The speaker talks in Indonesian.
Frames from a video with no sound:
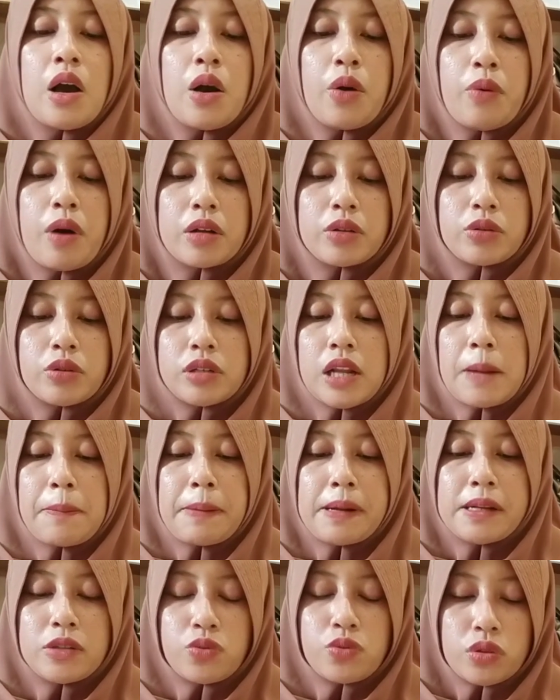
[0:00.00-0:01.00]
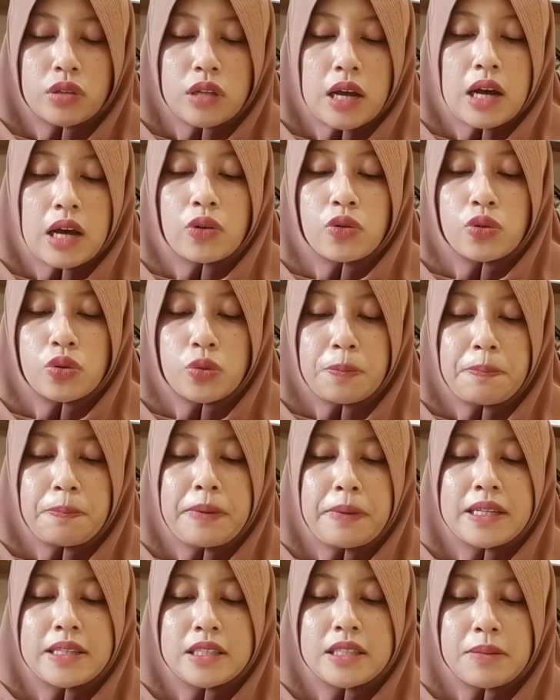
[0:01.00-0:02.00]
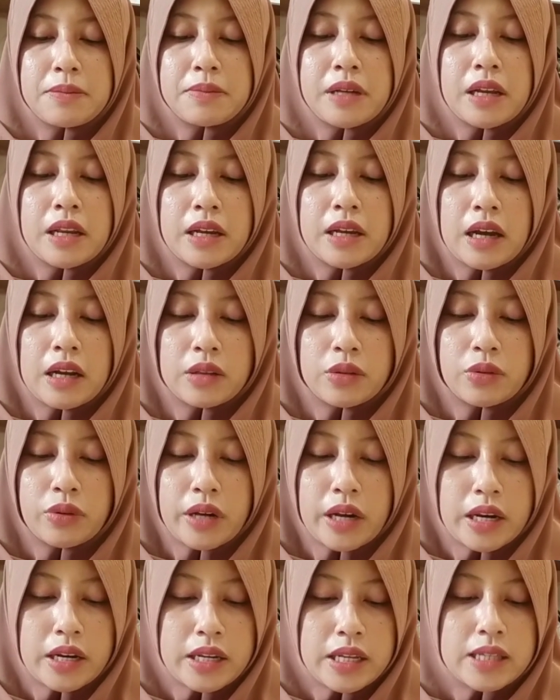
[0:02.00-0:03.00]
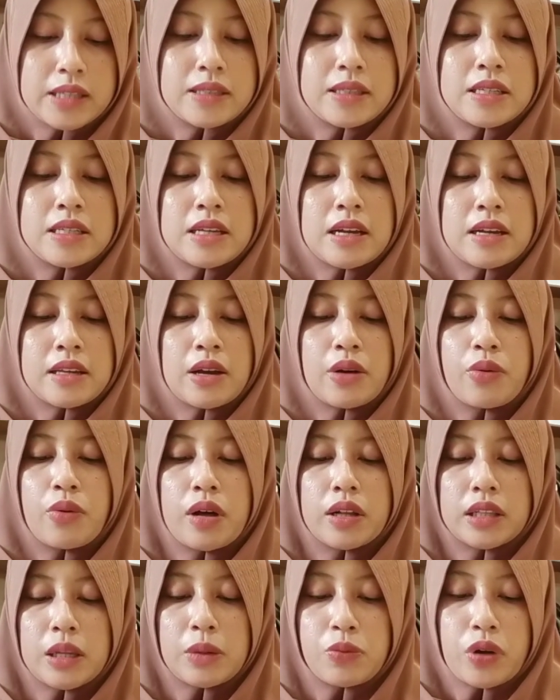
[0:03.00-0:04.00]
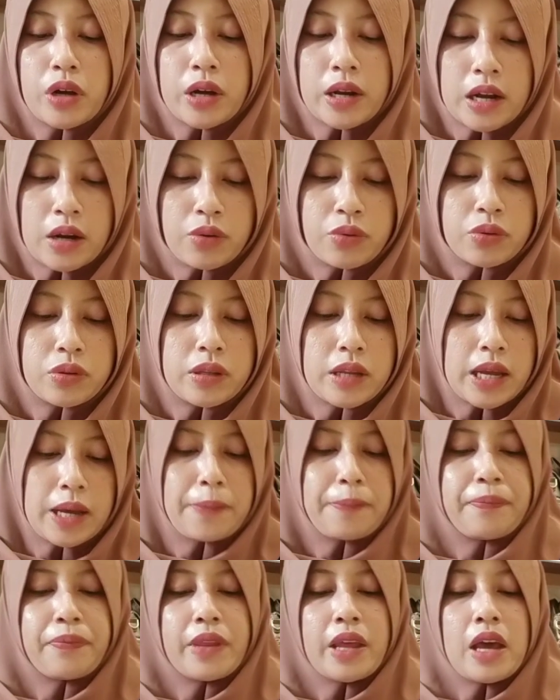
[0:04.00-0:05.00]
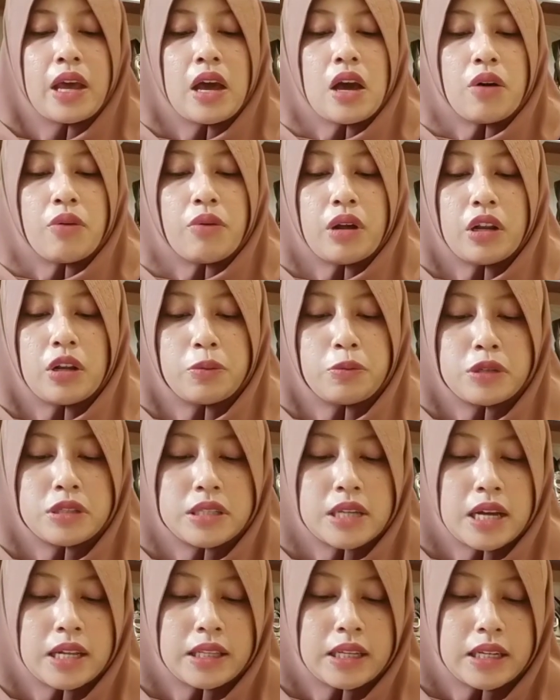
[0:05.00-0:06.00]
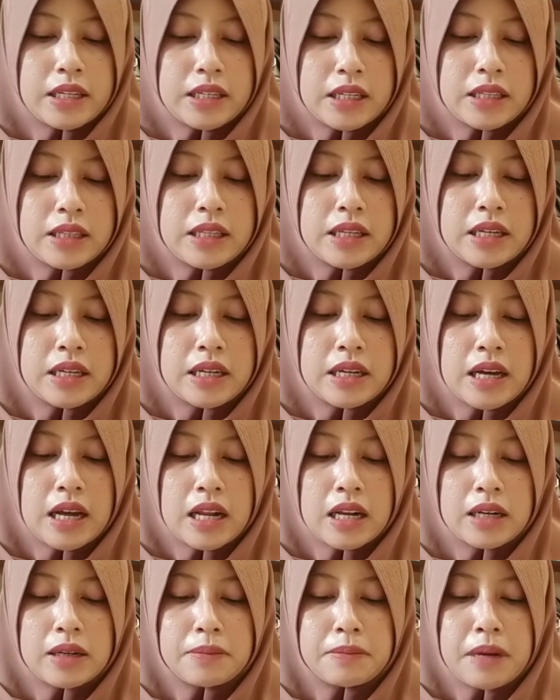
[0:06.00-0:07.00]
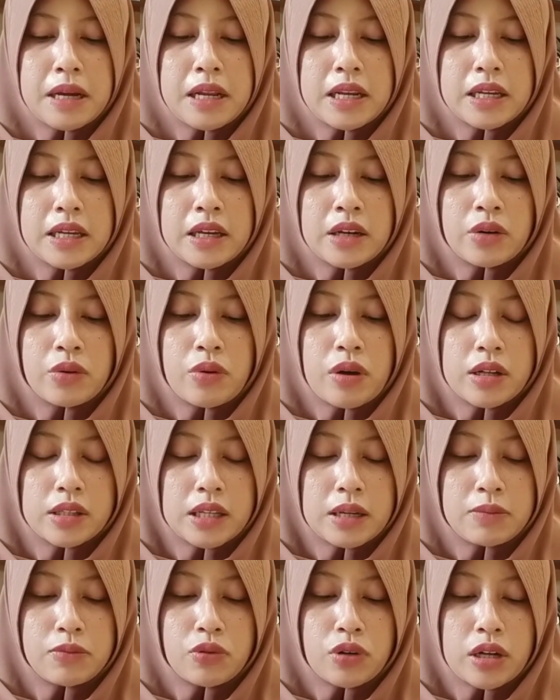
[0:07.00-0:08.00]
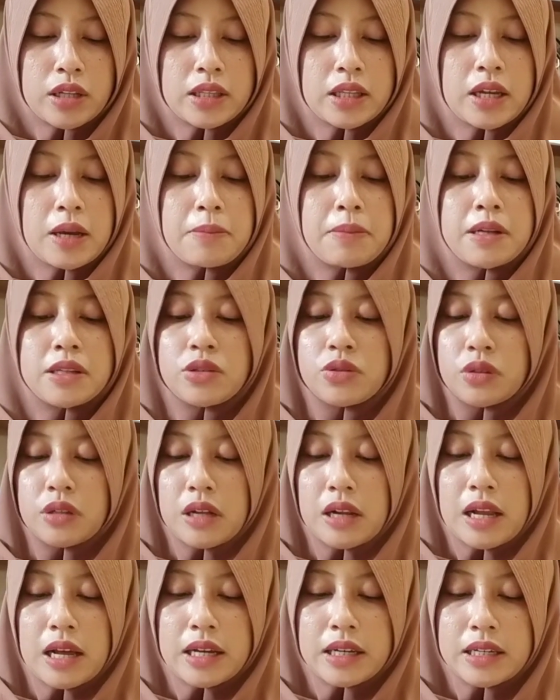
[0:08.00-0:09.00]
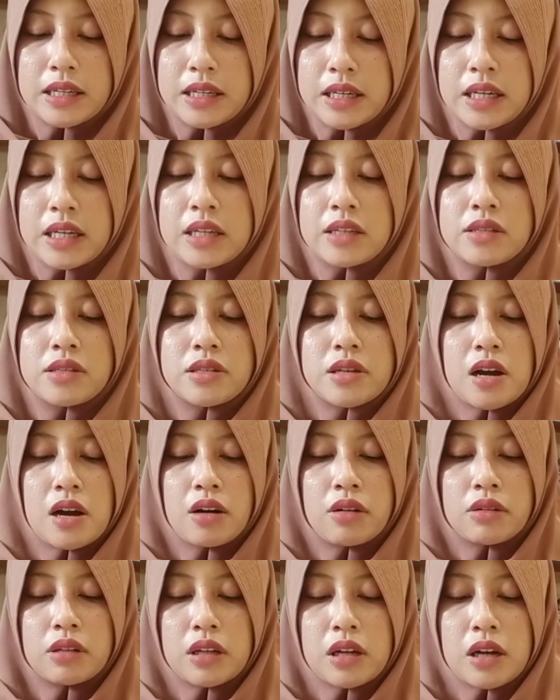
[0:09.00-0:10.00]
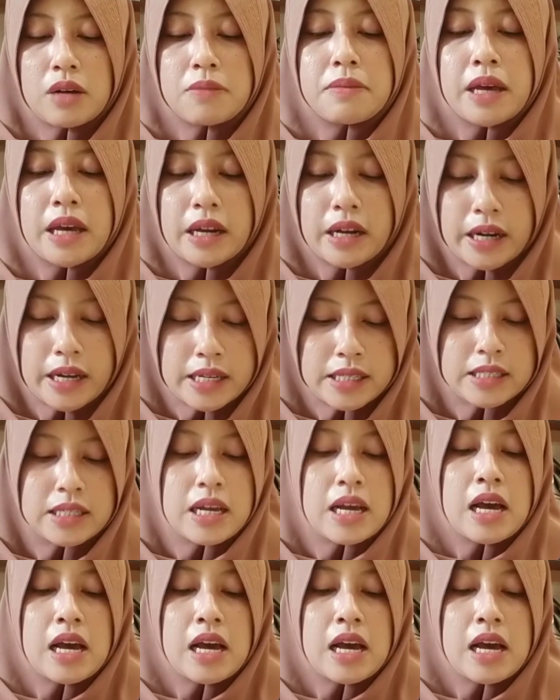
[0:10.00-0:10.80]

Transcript: Waktu 8 juta aku pinjam dari kartu kredit, sisanya uang tabungan aku teh. Walaupun saat ini tinggal balikin uang tabungan 13 juta lagi, insya Allah beres.